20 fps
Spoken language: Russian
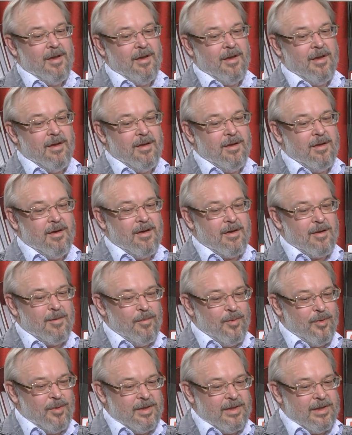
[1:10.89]
э,
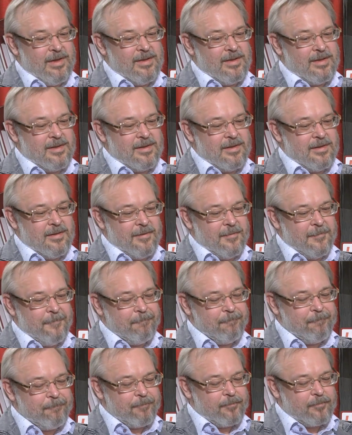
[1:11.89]
работать с э,
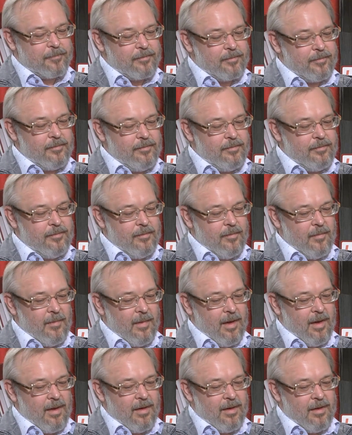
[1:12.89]

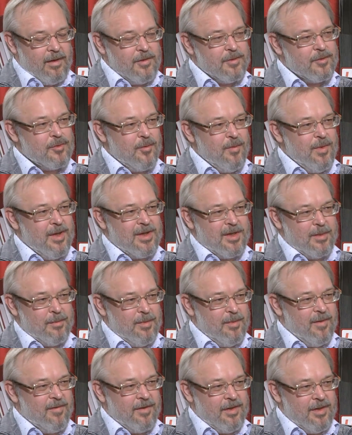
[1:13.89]

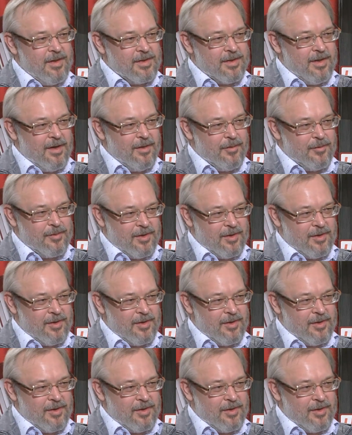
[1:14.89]
инструментом мифодизайна уже